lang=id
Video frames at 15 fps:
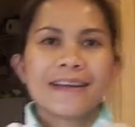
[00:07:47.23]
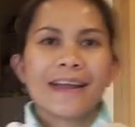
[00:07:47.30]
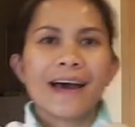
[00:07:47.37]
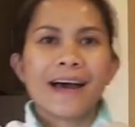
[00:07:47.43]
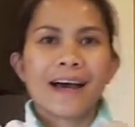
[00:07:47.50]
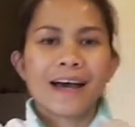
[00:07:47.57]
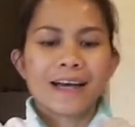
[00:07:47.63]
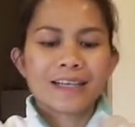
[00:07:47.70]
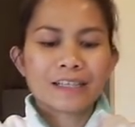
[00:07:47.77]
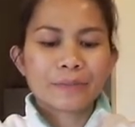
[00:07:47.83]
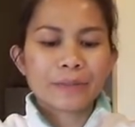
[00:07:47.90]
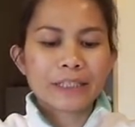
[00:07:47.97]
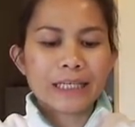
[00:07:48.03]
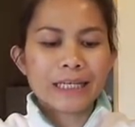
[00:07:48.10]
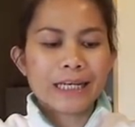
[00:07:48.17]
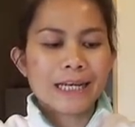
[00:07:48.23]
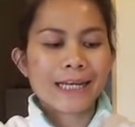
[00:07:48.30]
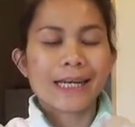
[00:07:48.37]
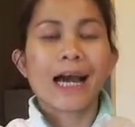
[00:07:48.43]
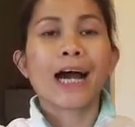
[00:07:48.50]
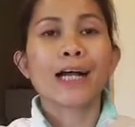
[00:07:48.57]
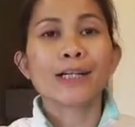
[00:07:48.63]
Nah, seperti ini.
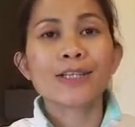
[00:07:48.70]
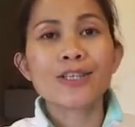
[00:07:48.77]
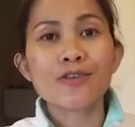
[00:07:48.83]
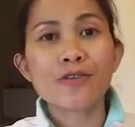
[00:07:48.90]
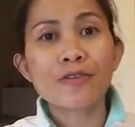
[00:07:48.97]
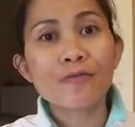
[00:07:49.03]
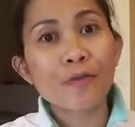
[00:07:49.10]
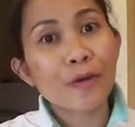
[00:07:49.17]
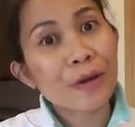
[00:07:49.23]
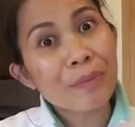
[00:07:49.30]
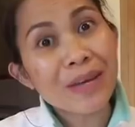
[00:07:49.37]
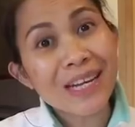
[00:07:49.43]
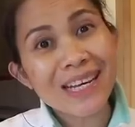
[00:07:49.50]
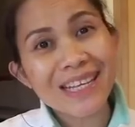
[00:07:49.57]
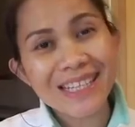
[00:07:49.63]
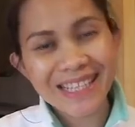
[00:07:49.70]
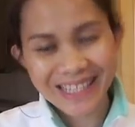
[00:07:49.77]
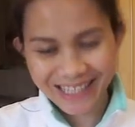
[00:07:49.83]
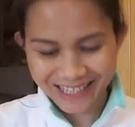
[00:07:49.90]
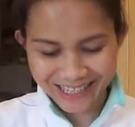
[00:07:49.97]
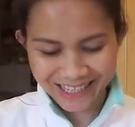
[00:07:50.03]
I'll see you in 40 minutes.